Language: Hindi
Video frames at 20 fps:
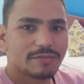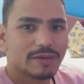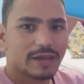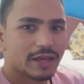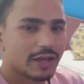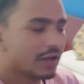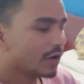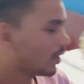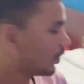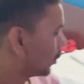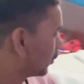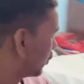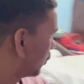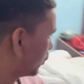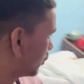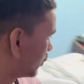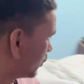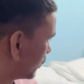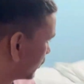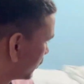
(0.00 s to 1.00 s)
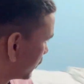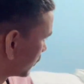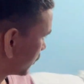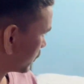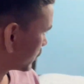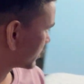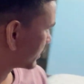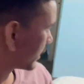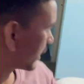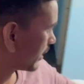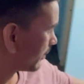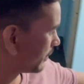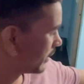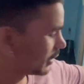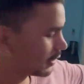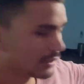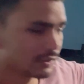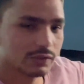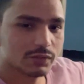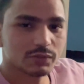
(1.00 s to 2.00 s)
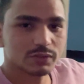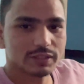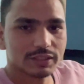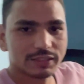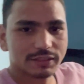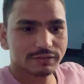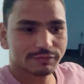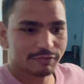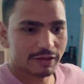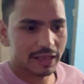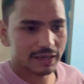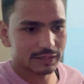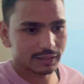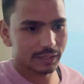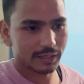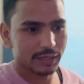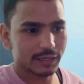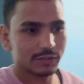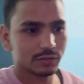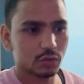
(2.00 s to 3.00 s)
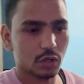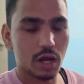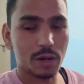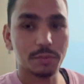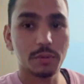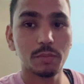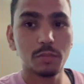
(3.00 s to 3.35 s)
में है और कुछ यहाँ पे उधर फेंक रखे हैं तो आपको